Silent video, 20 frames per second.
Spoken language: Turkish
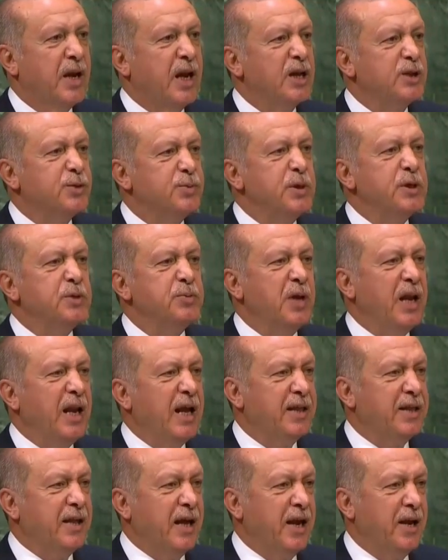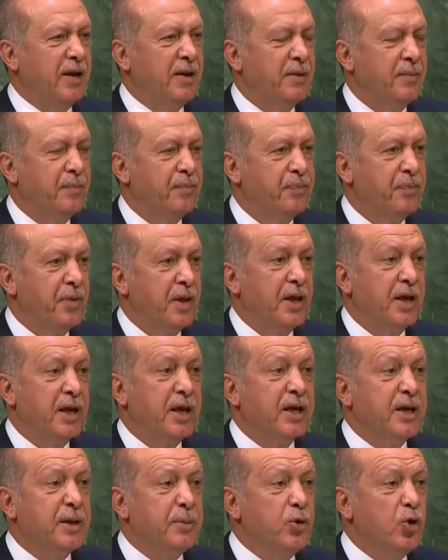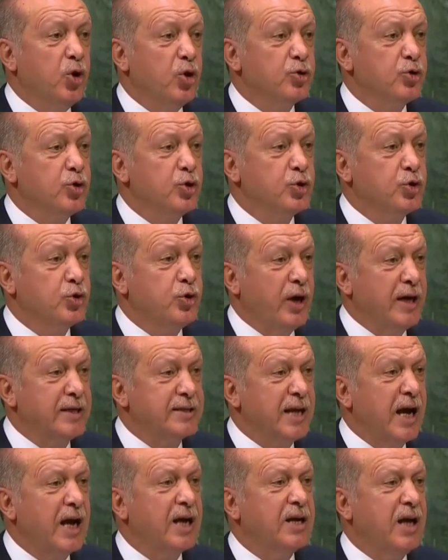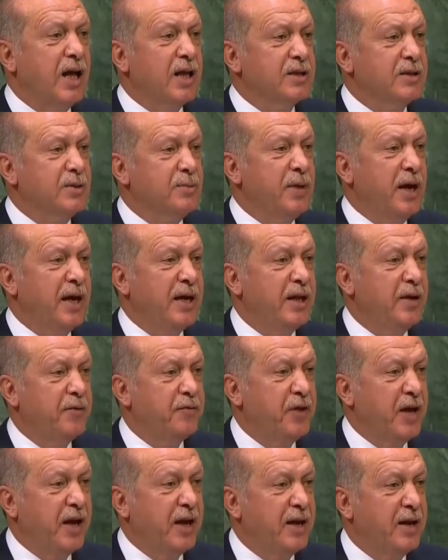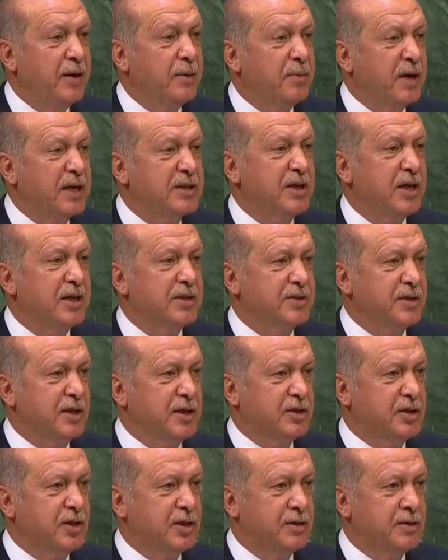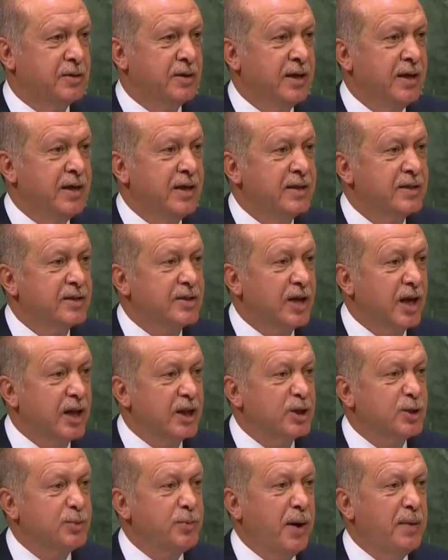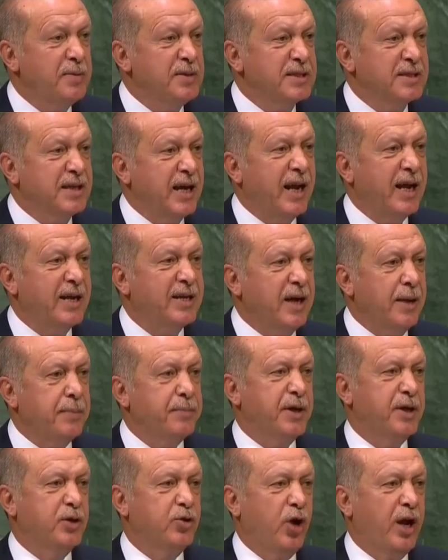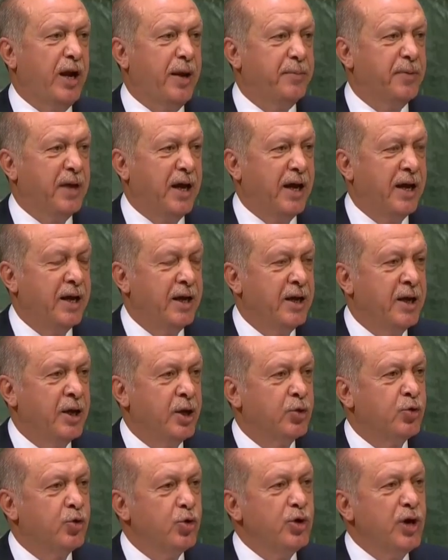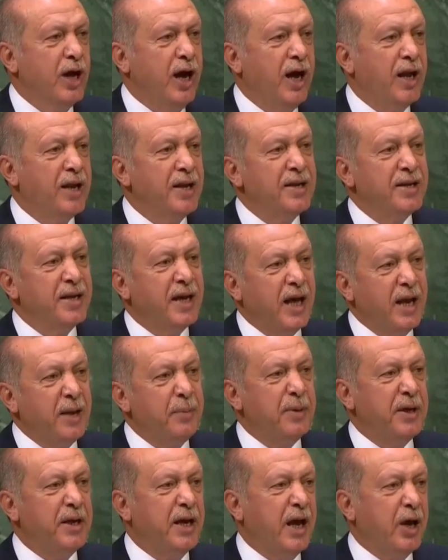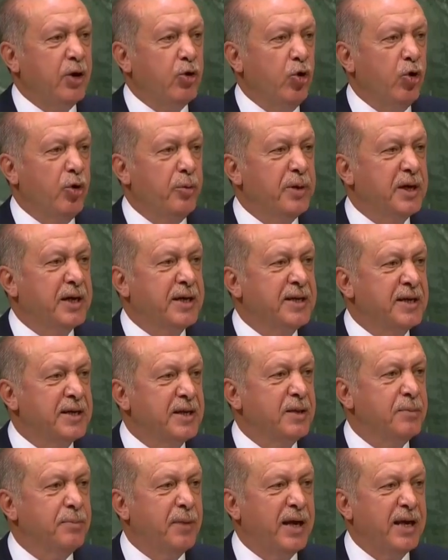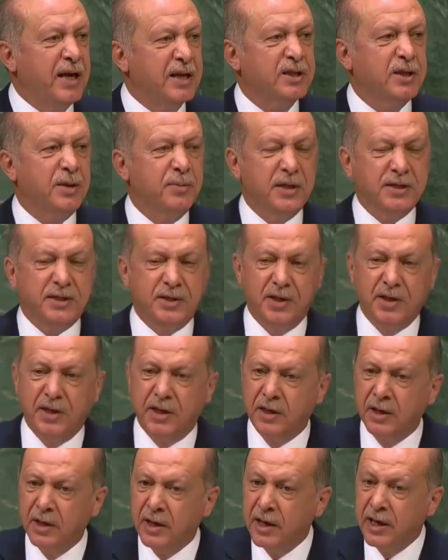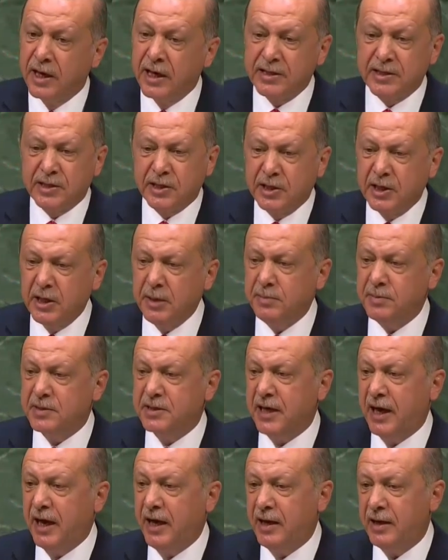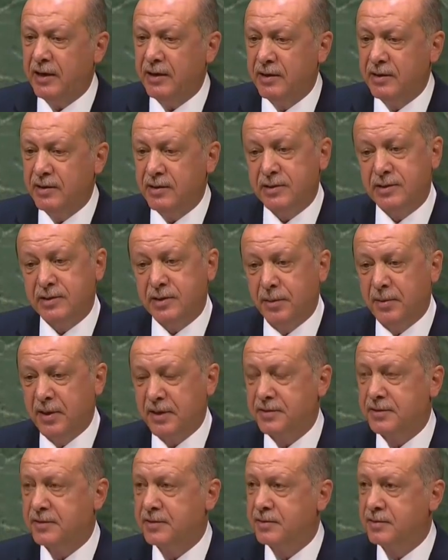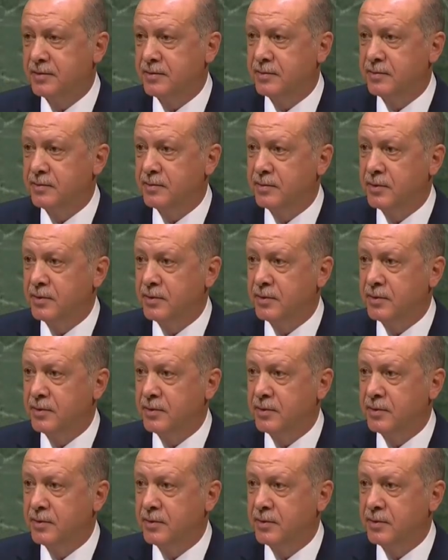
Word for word: Birleşmiş Milletler'in 2030 küresel kalkınma hedeflerinin başarısı için çalışmamız gereken bir dönemde dünyanın yeri bir ekonomik kırılma yaşamasını hiç kimse istemez.